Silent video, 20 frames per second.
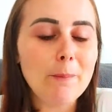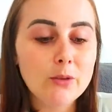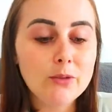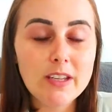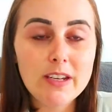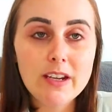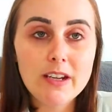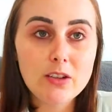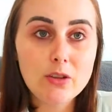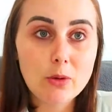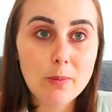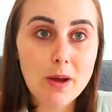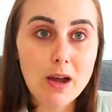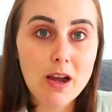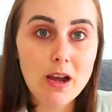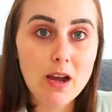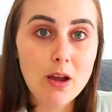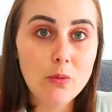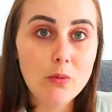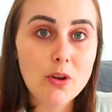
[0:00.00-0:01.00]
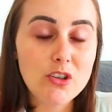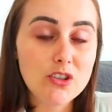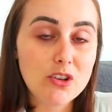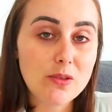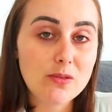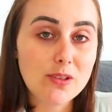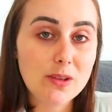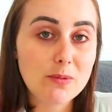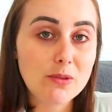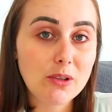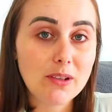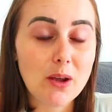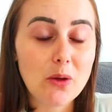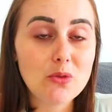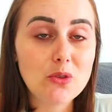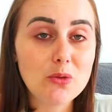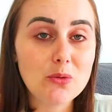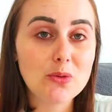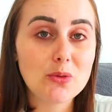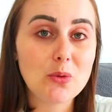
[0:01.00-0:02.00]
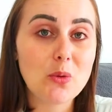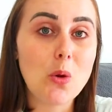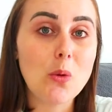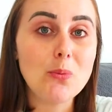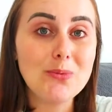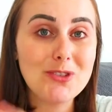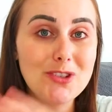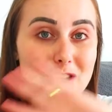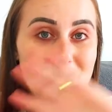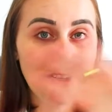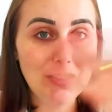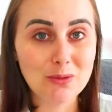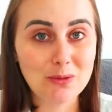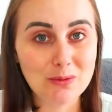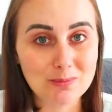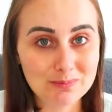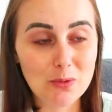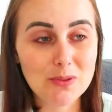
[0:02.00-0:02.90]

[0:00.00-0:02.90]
eu teria que tomar o anticoncepcional de uso contínuo,